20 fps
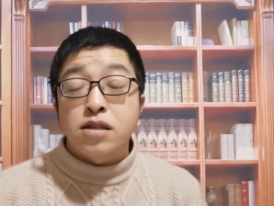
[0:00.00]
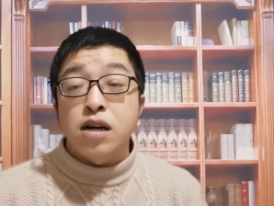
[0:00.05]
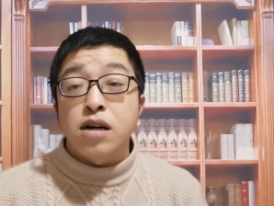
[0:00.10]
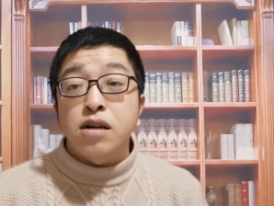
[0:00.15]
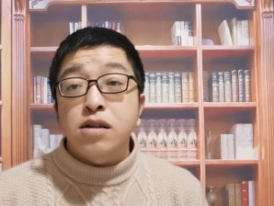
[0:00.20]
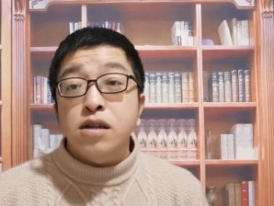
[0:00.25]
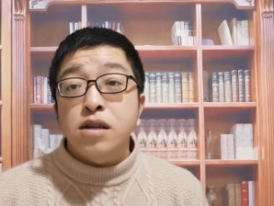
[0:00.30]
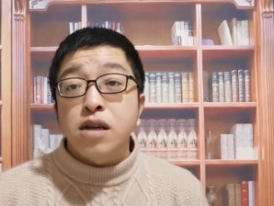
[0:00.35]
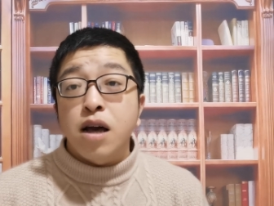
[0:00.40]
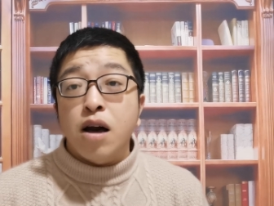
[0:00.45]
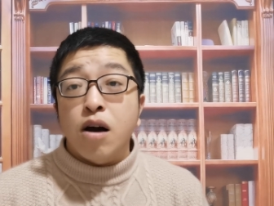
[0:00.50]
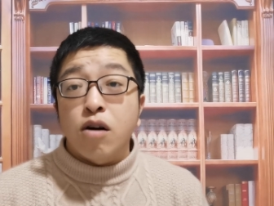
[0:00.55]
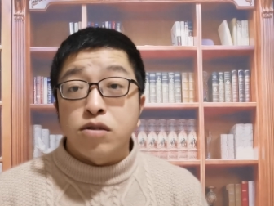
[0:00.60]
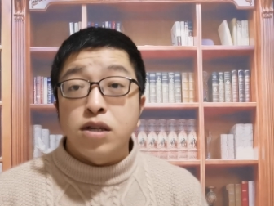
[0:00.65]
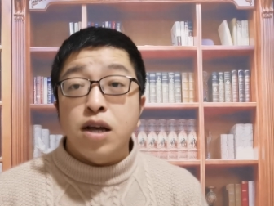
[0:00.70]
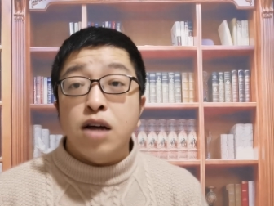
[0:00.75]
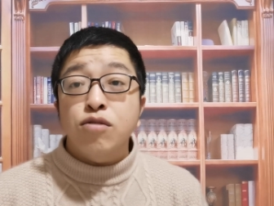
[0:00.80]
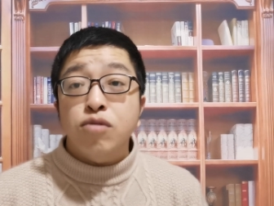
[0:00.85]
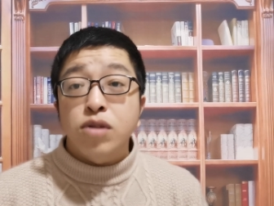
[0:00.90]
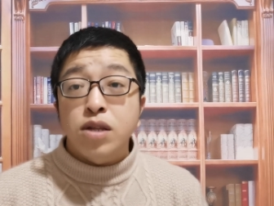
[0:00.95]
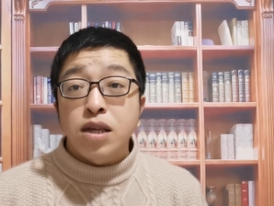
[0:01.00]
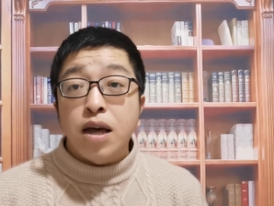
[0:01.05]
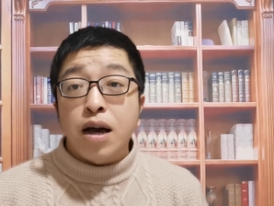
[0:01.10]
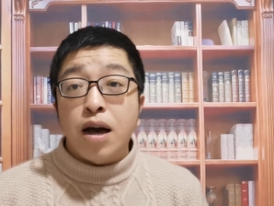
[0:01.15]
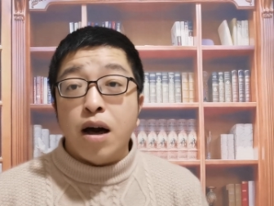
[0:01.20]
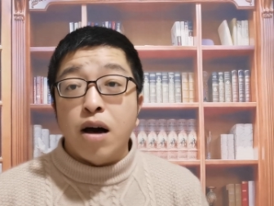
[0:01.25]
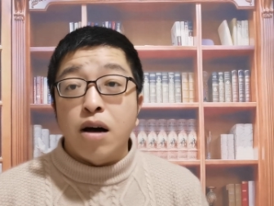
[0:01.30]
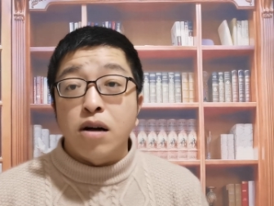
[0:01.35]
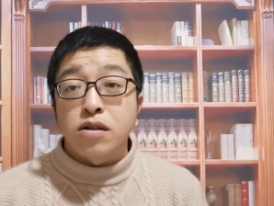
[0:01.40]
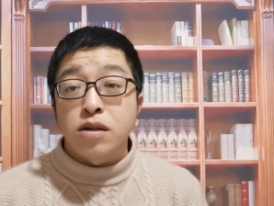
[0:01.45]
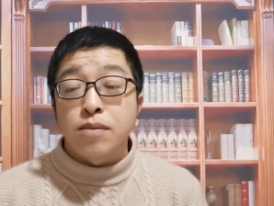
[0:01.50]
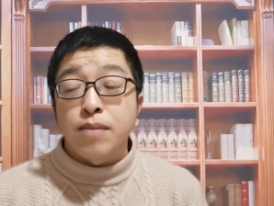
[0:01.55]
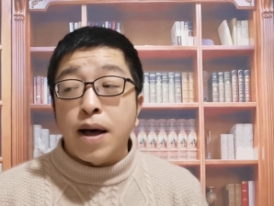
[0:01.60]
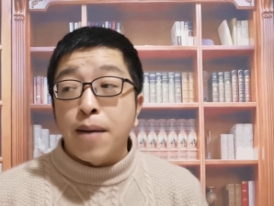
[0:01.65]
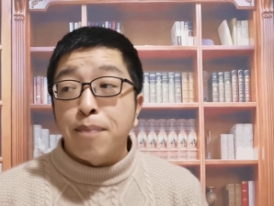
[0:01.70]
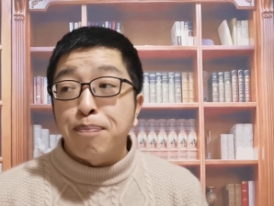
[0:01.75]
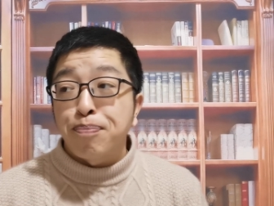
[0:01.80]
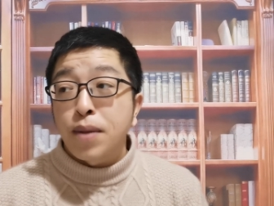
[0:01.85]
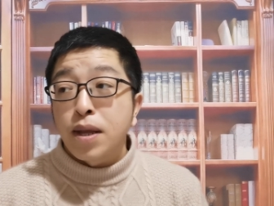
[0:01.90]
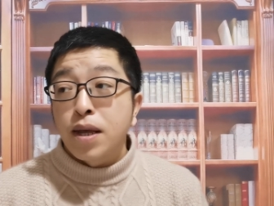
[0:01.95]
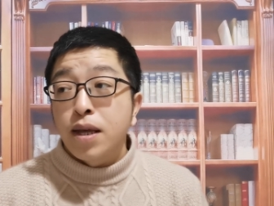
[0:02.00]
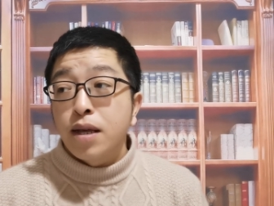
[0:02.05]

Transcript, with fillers: 城市也好，乡村也好，对吧？